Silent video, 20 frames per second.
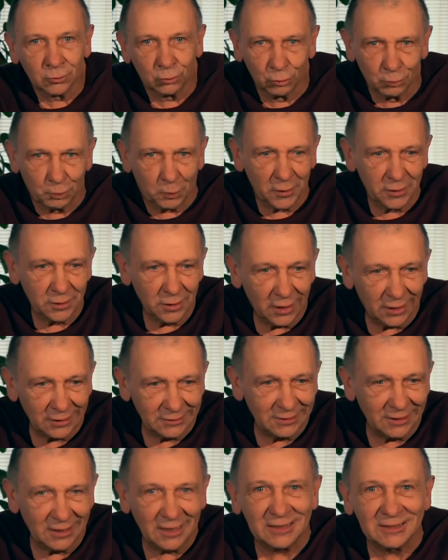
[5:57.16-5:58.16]
тут
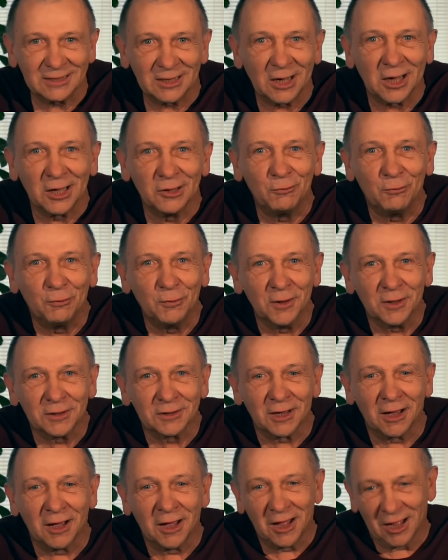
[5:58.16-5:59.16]
понятно, это
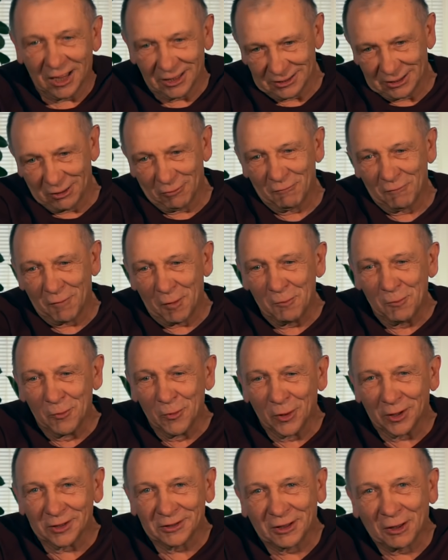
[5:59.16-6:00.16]
конфета, а там в
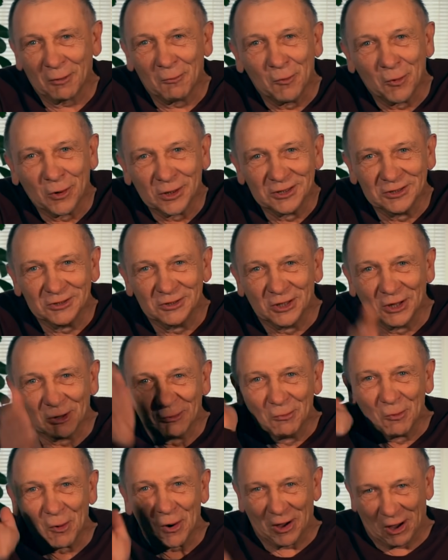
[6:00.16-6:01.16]
обертке может
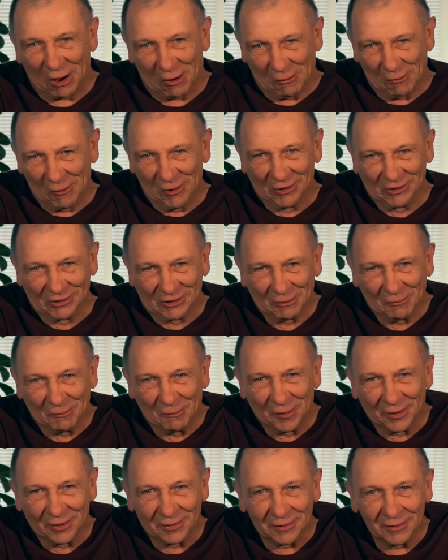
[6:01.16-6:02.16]
дерьмо какое-то
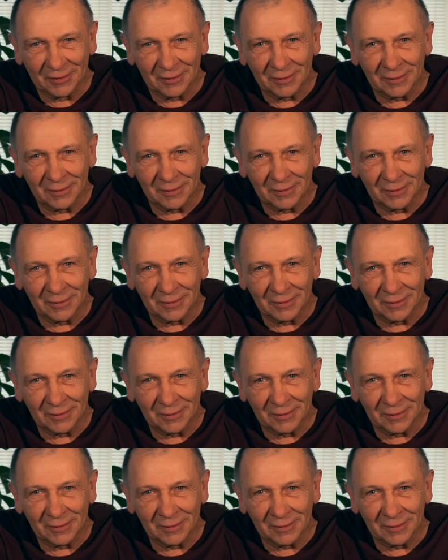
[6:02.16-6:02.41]
быть.